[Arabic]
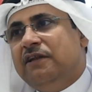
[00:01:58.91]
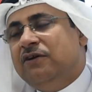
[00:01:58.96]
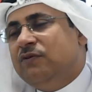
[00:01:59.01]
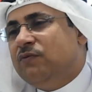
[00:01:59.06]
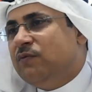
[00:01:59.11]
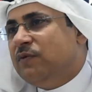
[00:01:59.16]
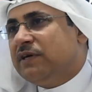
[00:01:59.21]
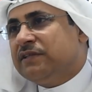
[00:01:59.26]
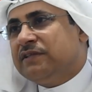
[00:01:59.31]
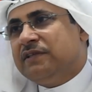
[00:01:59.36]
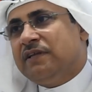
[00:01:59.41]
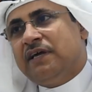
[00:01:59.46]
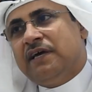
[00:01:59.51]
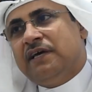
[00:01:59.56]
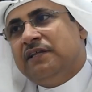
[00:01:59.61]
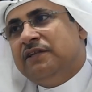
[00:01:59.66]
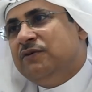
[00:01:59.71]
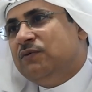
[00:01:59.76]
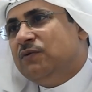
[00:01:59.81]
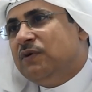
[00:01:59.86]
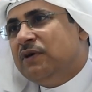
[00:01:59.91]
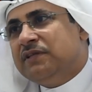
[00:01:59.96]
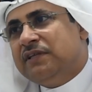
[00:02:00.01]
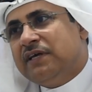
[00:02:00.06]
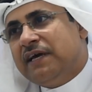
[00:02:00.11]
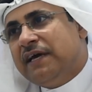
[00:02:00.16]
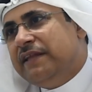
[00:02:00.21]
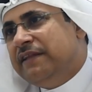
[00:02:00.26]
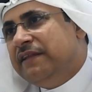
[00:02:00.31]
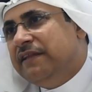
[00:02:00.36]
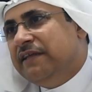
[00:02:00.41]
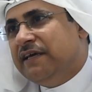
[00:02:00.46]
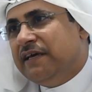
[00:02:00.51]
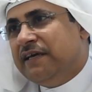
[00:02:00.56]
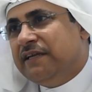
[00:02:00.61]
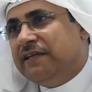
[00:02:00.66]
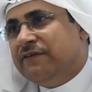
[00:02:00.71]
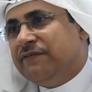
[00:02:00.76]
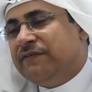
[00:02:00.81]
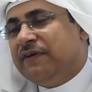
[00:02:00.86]
لهم وقت الغداء واتغدى
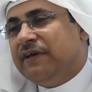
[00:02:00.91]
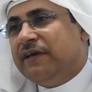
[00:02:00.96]
يعني